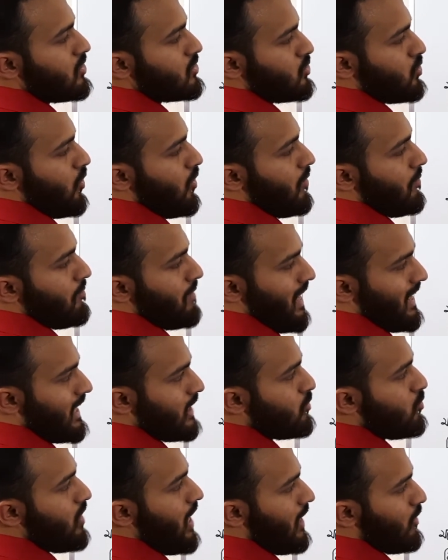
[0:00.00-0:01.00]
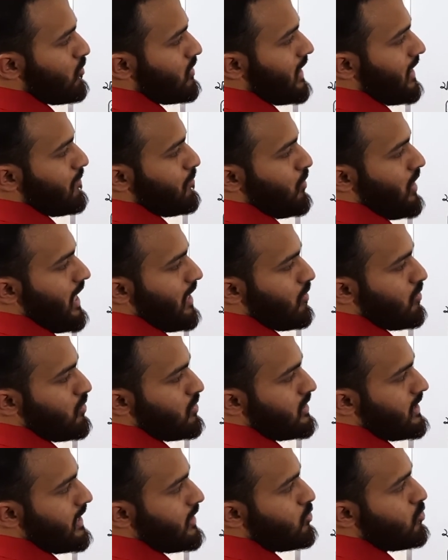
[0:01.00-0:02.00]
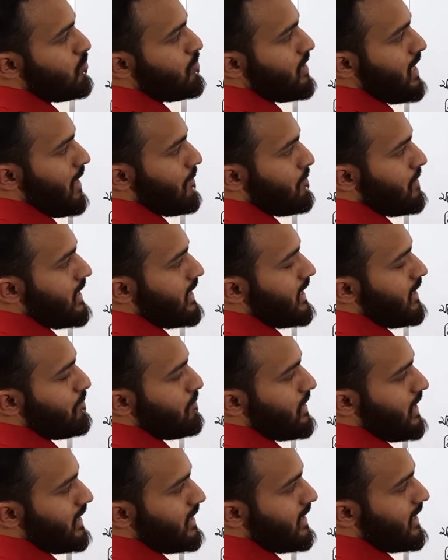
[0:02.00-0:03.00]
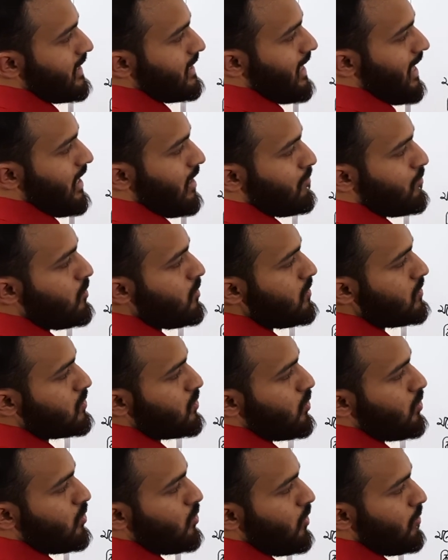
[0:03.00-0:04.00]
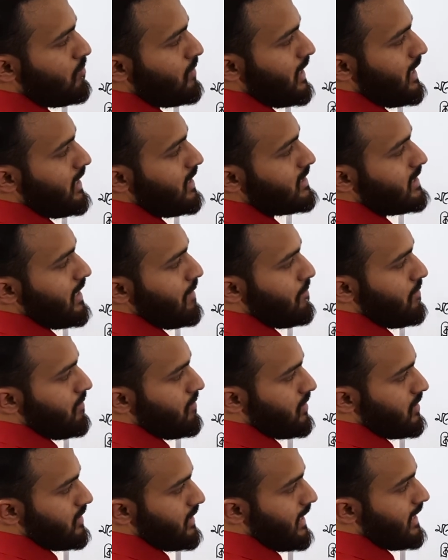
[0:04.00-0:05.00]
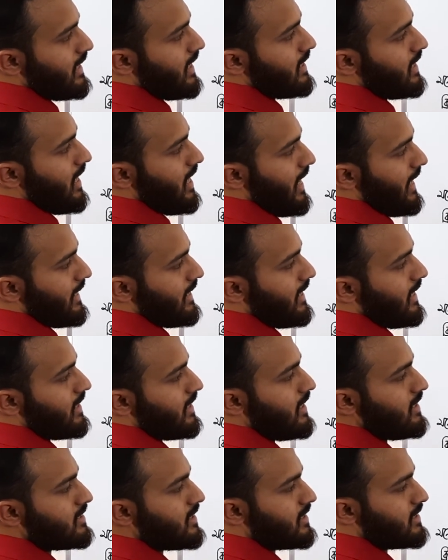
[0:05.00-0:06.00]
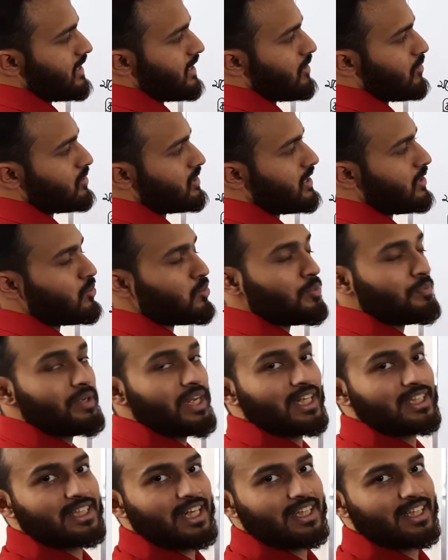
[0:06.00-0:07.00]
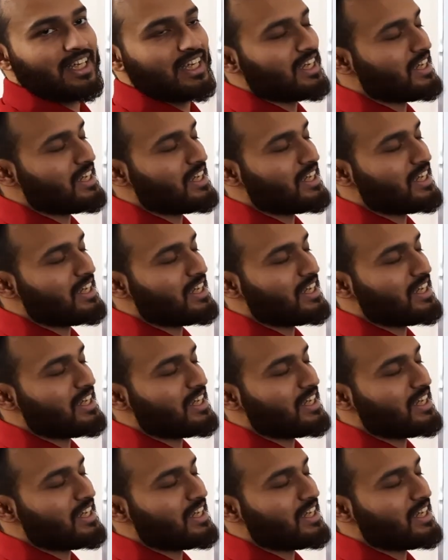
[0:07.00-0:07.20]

সো ব্র্যাকেটগুলো এখন দেখবো না এখন হচ্ছে এই টু পি আর পি কে পি এর দিকে তাকাবো সো লব্ধির যে থেটাটা অ্যাঙ্গেলটা সেটা হচ্ছে টু পিয়ের এর সাথে